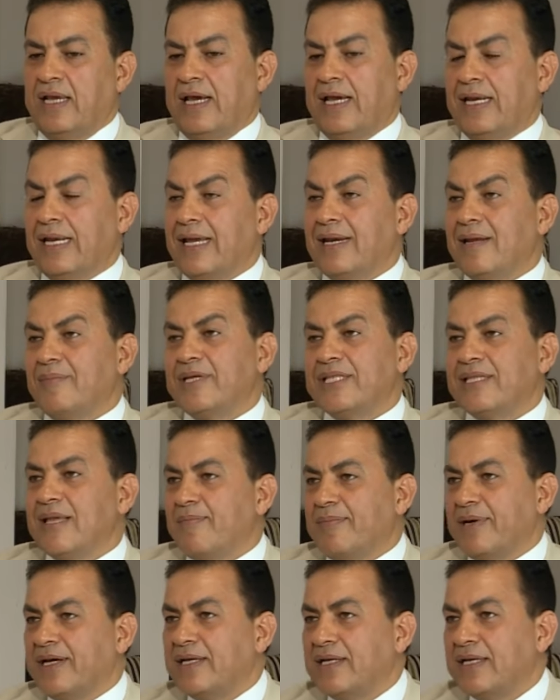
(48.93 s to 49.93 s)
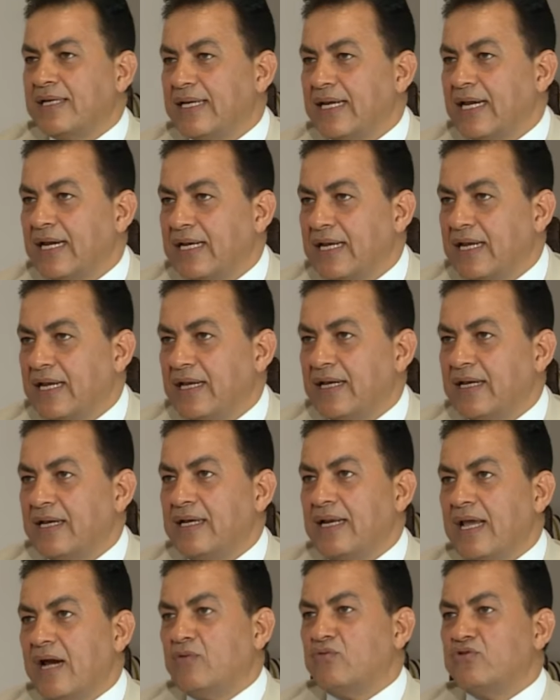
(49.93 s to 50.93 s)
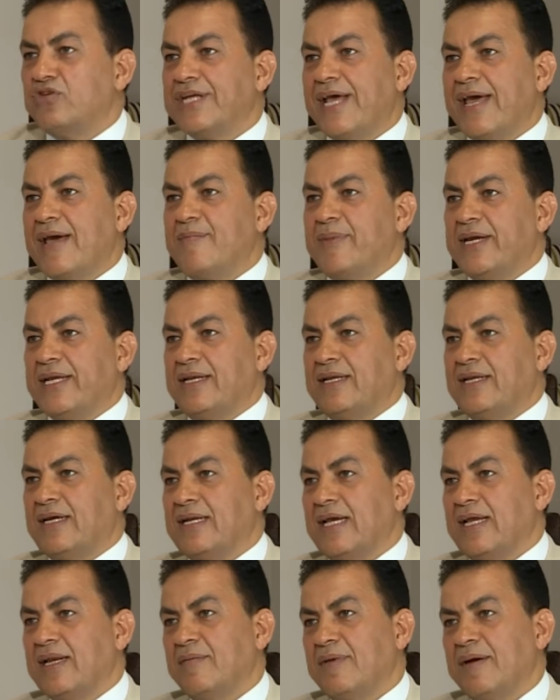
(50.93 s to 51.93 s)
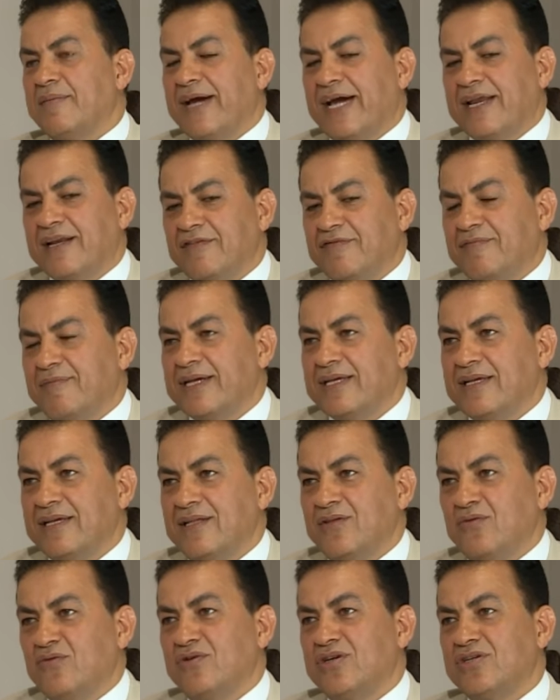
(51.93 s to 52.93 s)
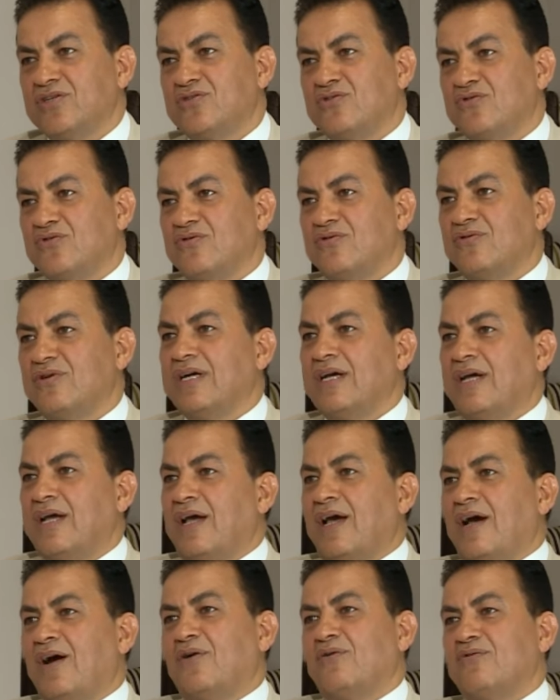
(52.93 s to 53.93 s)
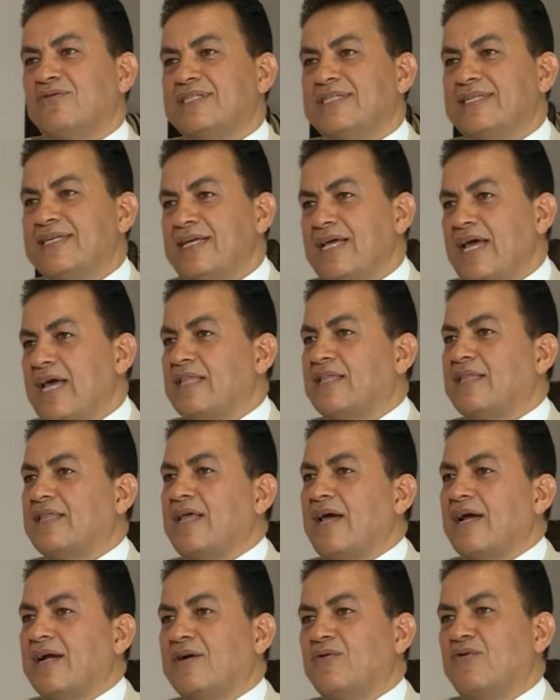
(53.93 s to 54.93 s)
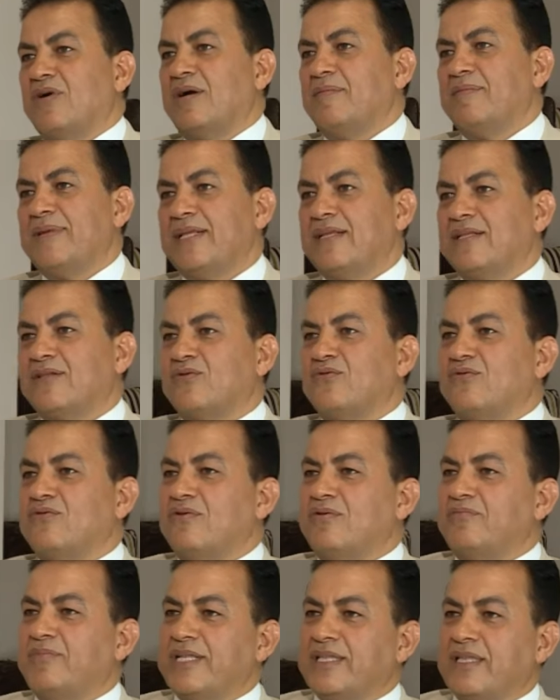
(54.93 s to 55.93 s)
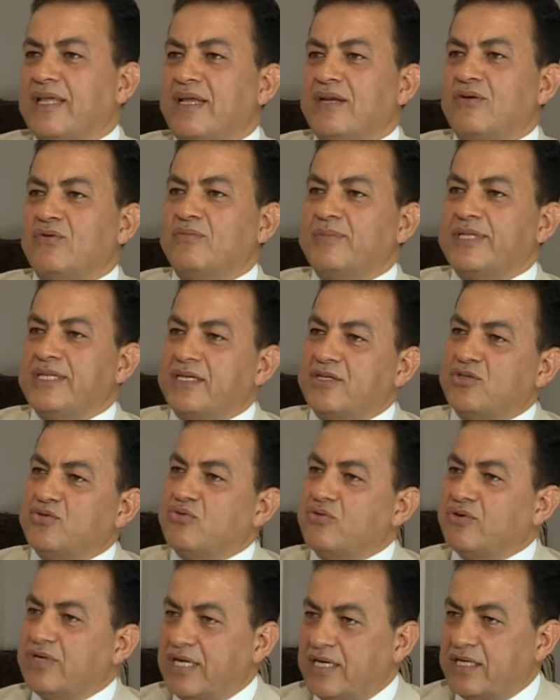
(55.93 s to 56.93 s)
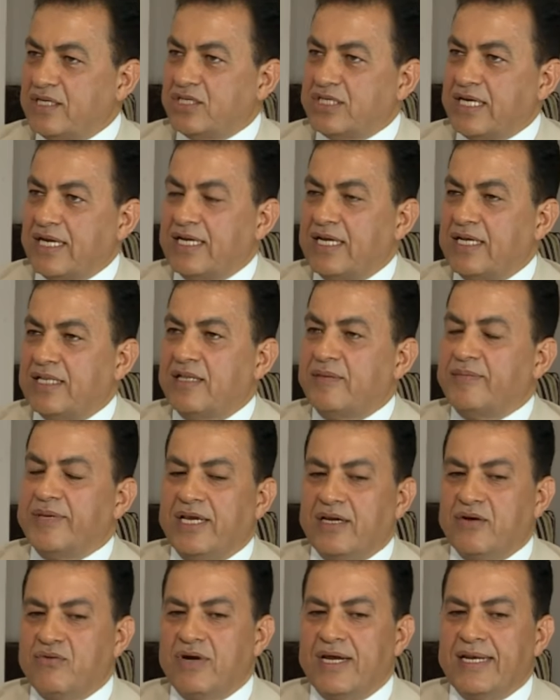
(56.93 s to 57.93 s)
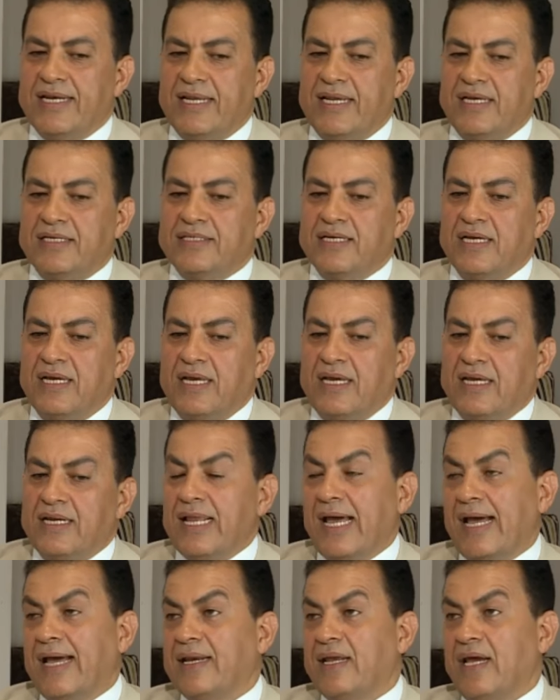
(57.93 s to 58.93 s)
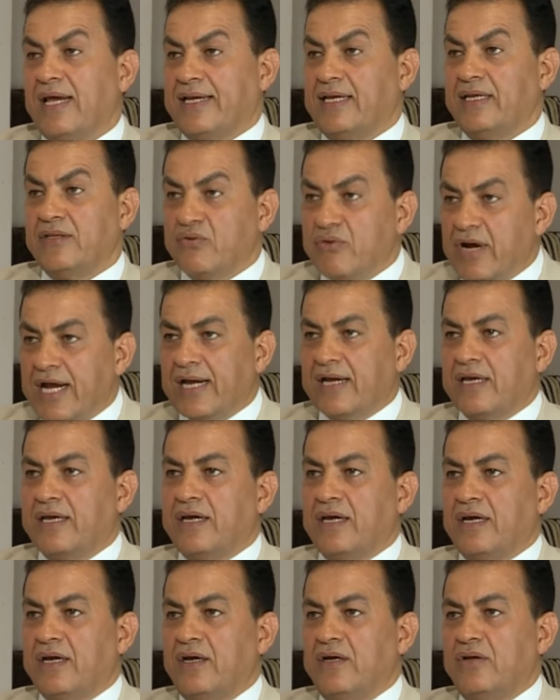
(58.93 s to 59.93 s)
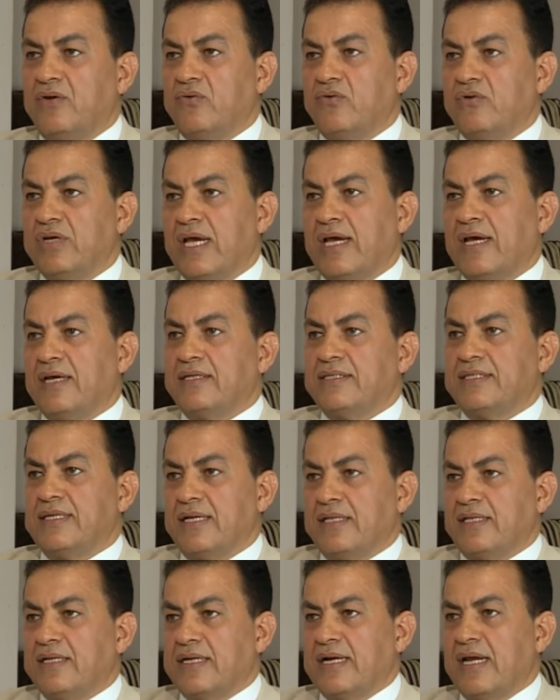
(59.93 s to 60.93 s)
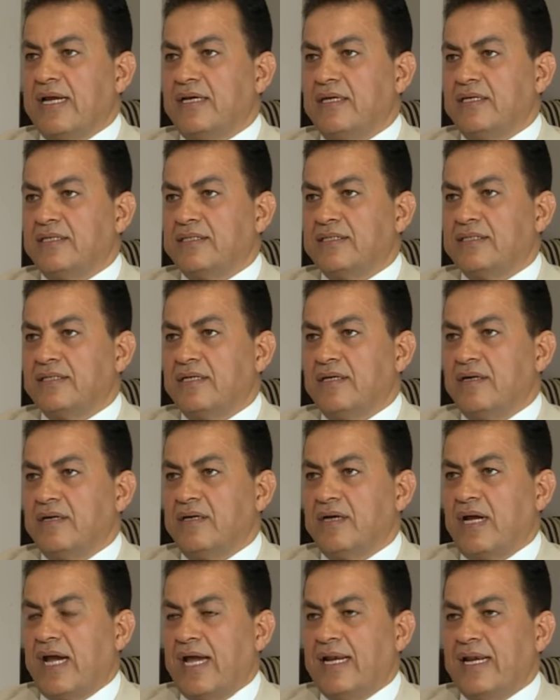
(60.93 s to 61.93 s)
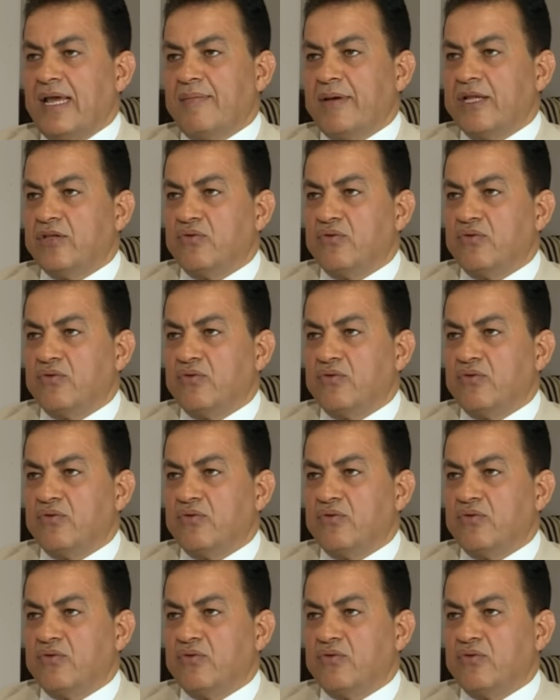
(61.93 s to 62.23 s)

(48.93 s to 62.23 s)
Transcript: هلا انا بطبعي هنا لا اجامل يعني انا ما بعرف بيض وجه و... يعني وسيادتك وعملت وبطل ومدري شو كل هالشغلات اللي بيحكوها الناس لا انا حكيت واقع انه يا سياده الرئيس على ما